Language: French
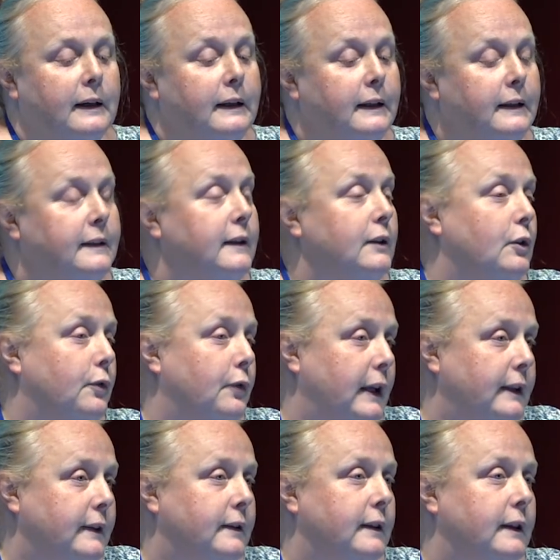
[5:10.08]
l'idée en
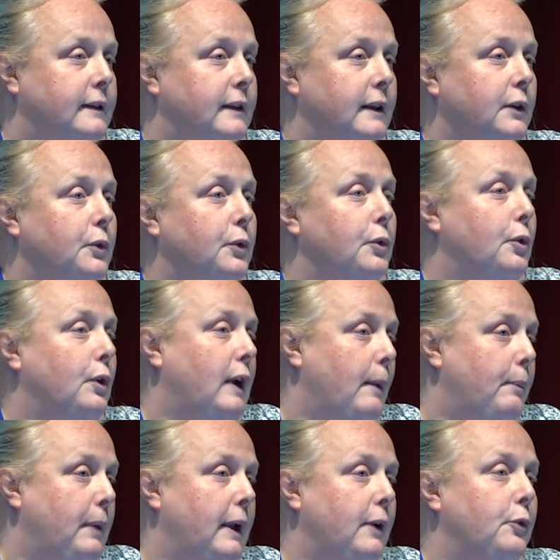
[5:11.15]
fait était que
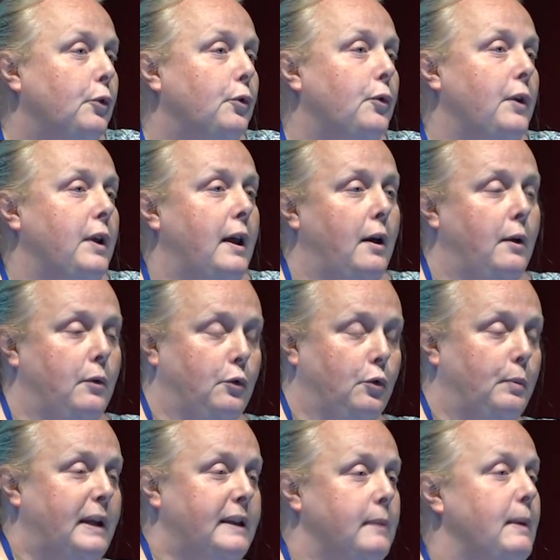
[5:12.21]
l'appel devait
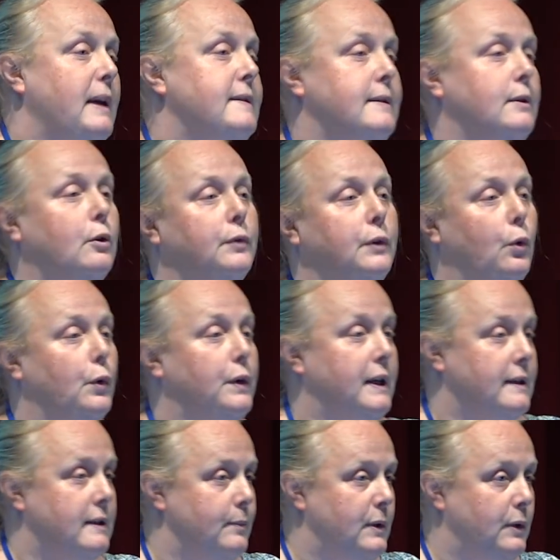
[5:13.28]
ne pas dépasser environ
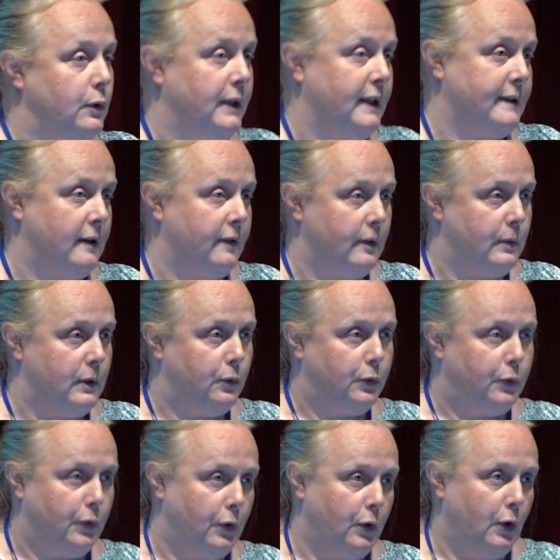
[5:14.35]
15, à 20
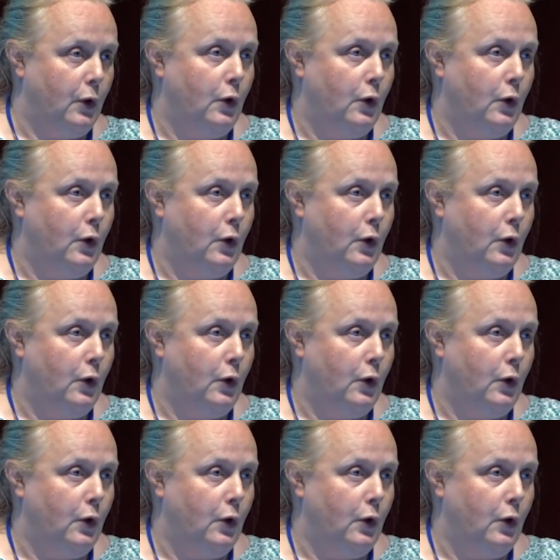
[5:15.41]
minutes.